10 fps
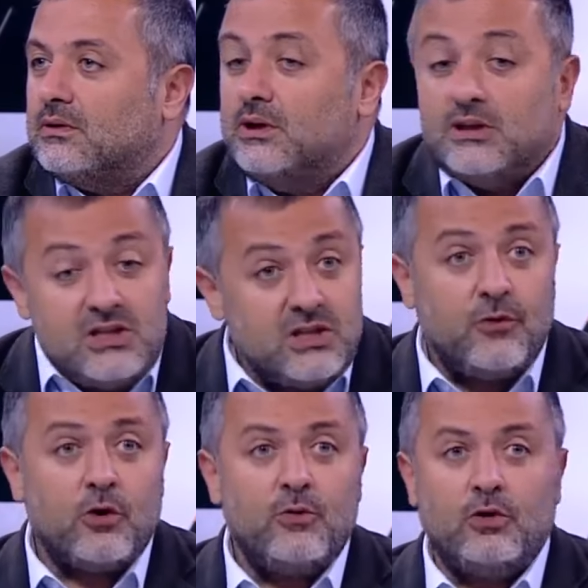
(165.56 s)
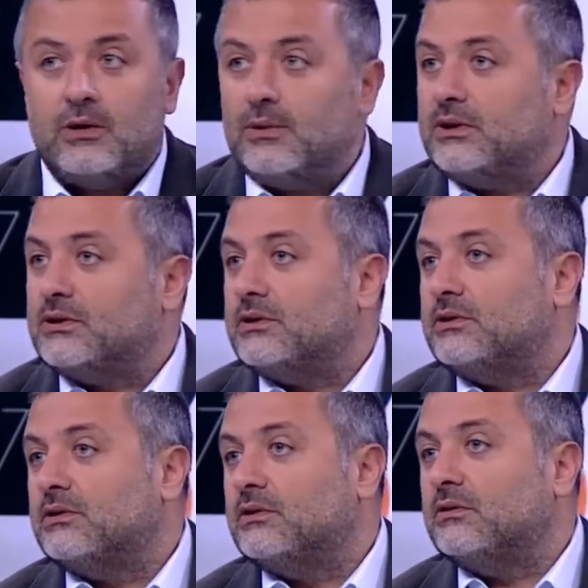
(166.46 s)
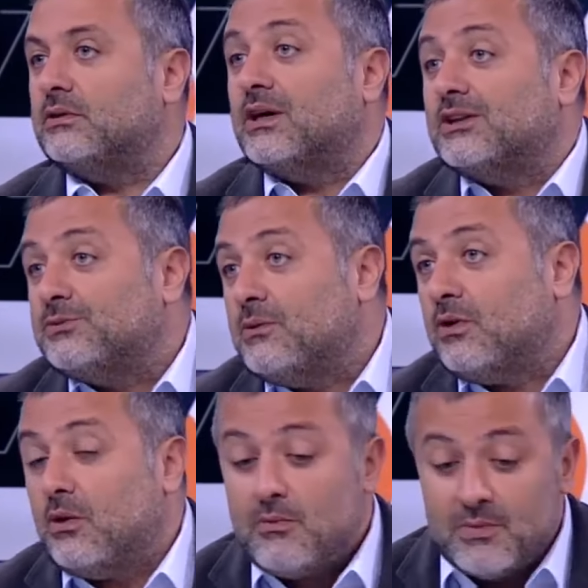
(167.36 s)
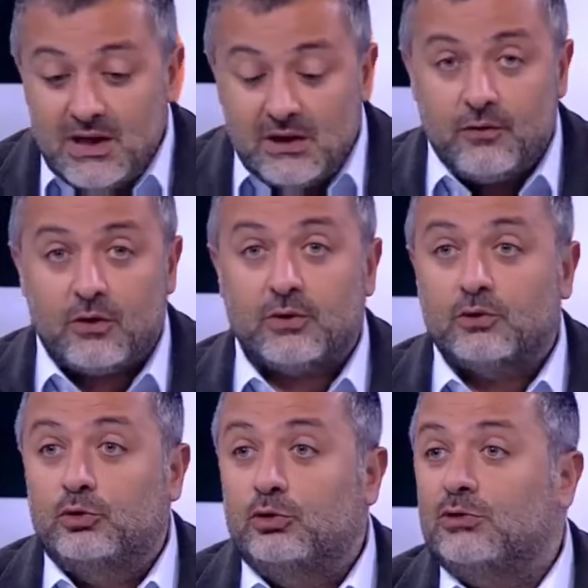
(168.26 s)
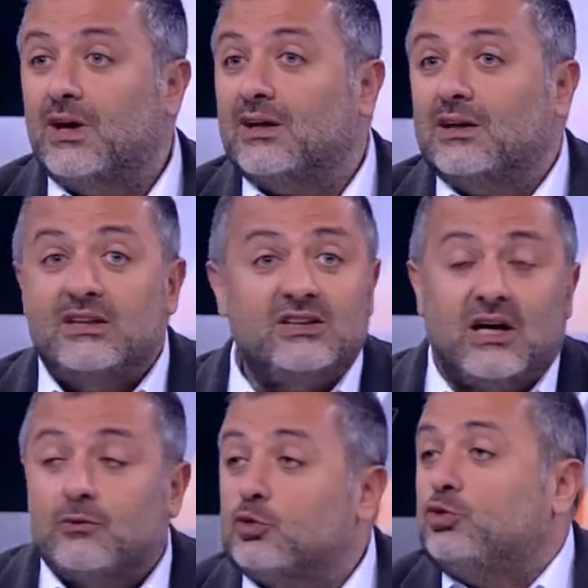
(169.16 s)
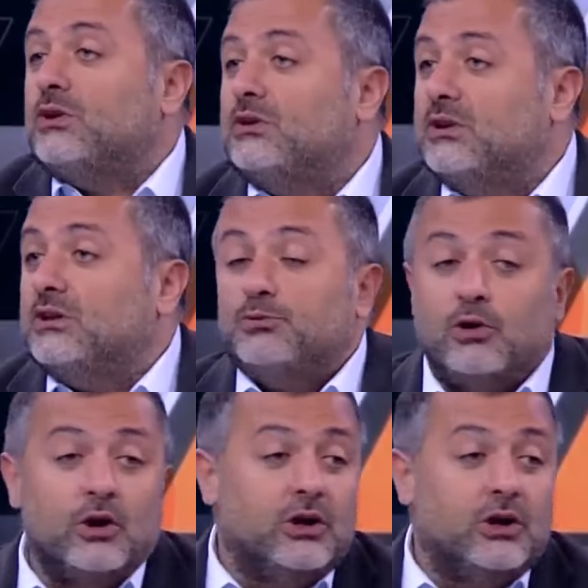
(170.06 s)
İkinci formu olabilir. Karışmama ama ilk formu dünyada hiç Rusya'nın değişmiyor,